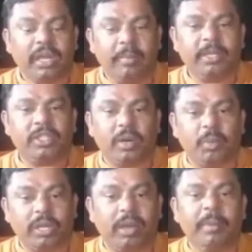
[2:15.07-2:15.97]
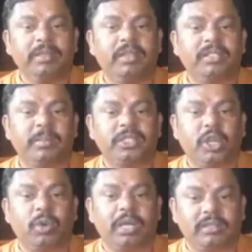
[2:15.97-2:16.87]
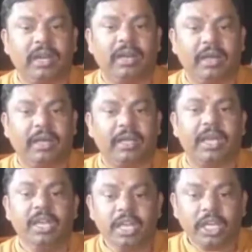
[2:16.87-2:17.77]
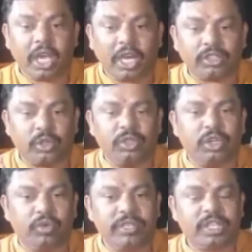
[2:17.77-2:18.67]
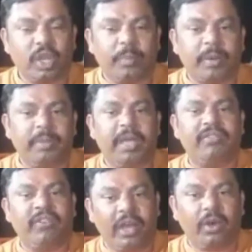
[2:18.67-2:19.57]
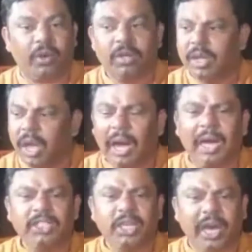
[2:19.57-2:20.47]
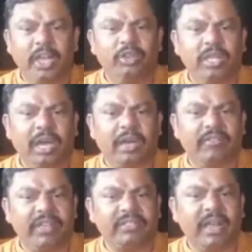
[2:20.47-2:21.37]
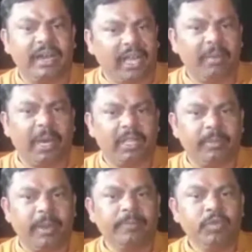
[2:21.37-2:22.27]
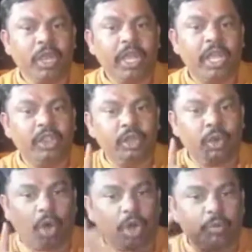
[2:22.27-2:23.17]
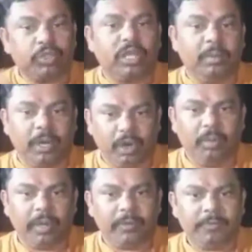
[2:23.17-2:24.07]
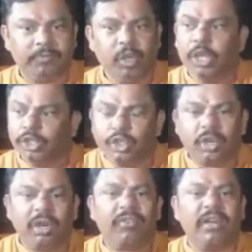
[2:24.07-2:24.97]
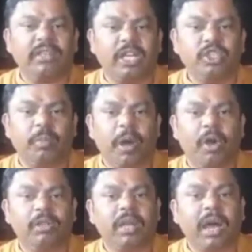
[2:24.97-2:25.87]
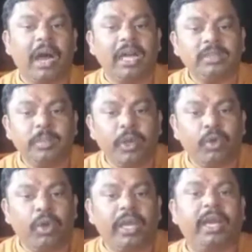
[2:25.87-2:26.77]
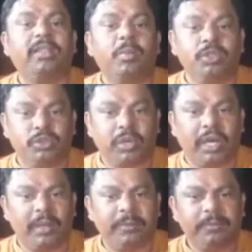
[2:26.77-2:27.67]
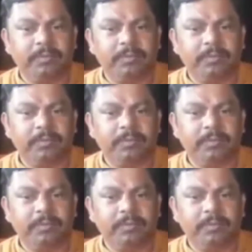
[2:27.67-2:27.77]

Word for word: कमिश्नर मुख्यमंत्री से मैं चाहूंगा तेलंगाना के कि असदुद्दीन ओवैसी के ऊपर भी एफ हो आज अयोध्या का फैसला आने के बाद में हिंदू और मुसलमानों में जो नफरत का जो माहौल था आज बिल्कुल ही खत्म हो चुका है